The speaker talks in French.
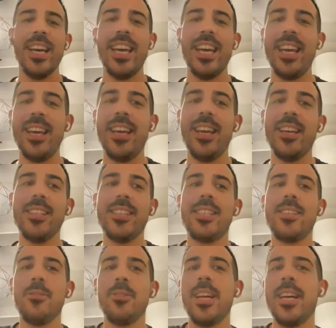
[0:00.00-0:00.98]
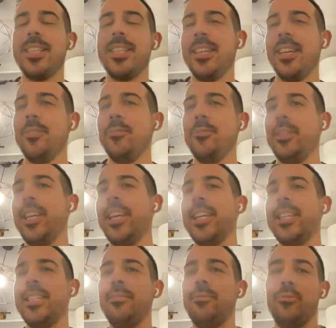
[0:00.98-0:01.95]
Et si on a attiré du
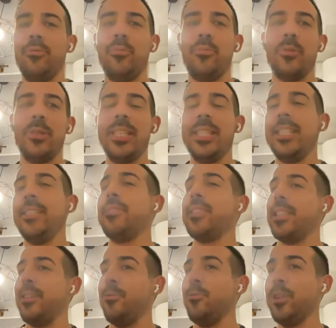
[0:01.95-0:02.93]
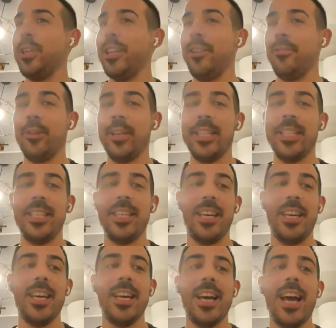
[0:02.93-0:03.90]
négatif ou du positif, c'est nous qui l'avons
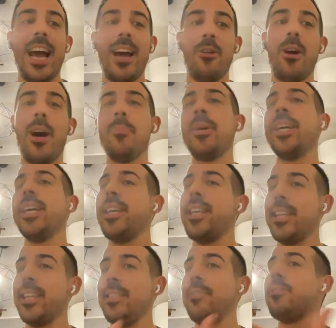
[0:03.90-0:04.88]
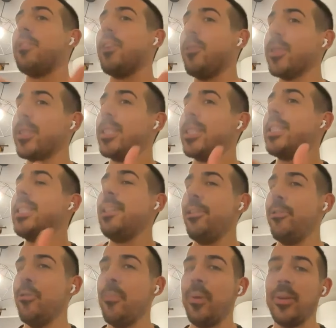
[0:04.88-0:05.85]
attiré. Alors après, il y a différents
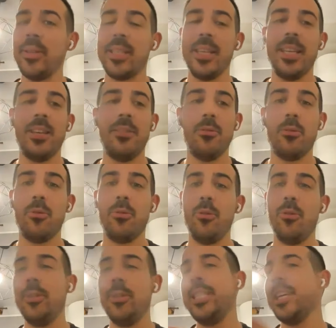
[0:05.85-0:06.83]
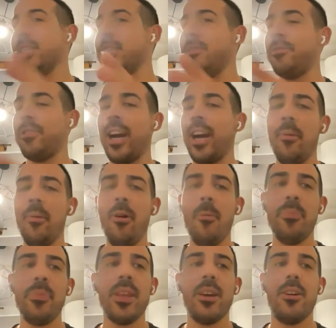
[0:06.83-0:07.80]
styles de pensée qui vont le dire
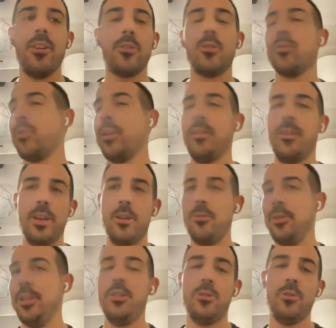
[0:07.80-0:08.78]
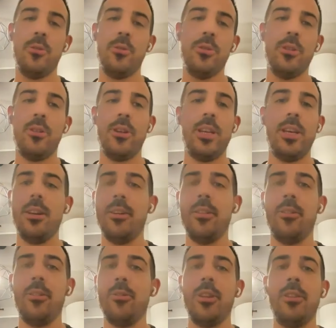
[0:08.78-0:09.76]
différemment. Euh, que ce soit dans les religions, dans, les,
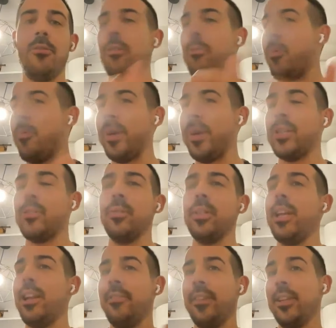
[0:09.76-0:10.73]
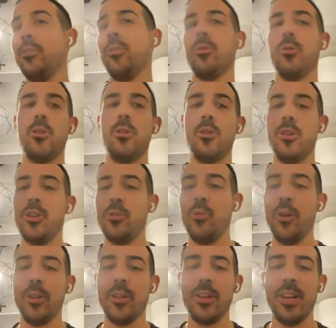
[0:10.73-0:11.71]
euh, dans le développement personnel, avec d'autres coachs
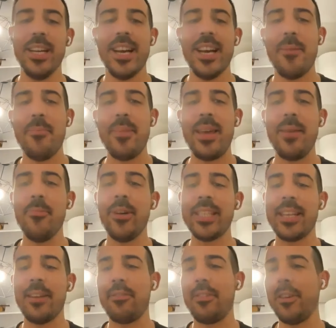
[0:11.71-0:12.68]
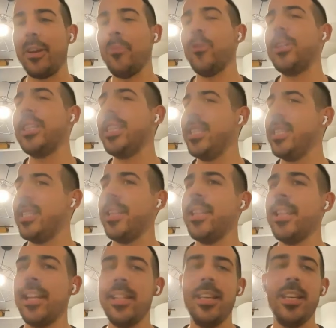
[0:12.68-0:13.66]
ou autres. Mais moi, ça fait vraiment une
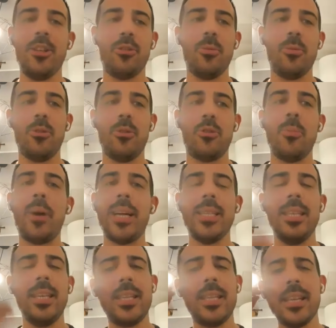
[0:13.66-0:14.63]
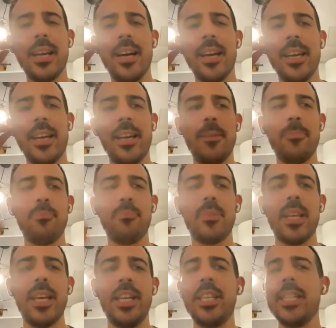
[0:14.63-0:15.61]
dizaine d'années que je, pratique ça et,
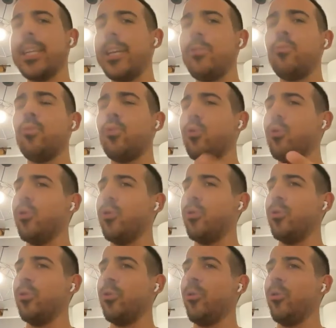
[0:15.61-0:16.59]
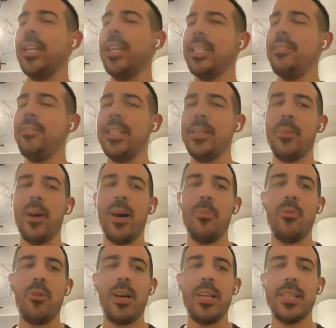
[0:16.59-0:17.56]
j'essaye toujours de, relativiser par
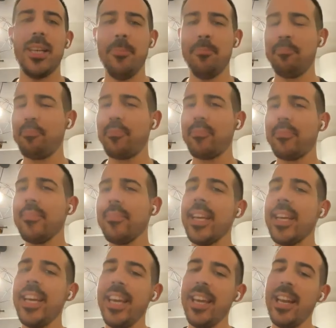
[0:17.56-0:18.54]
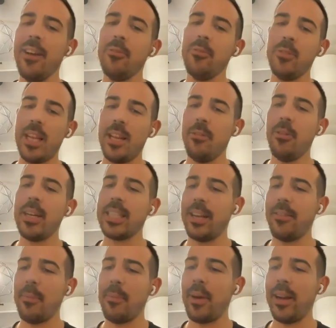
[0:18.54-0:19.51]
rapport à ça. Et là, vous allez voir que
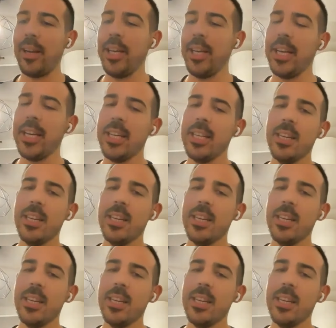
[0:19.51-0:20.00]
ça va parler.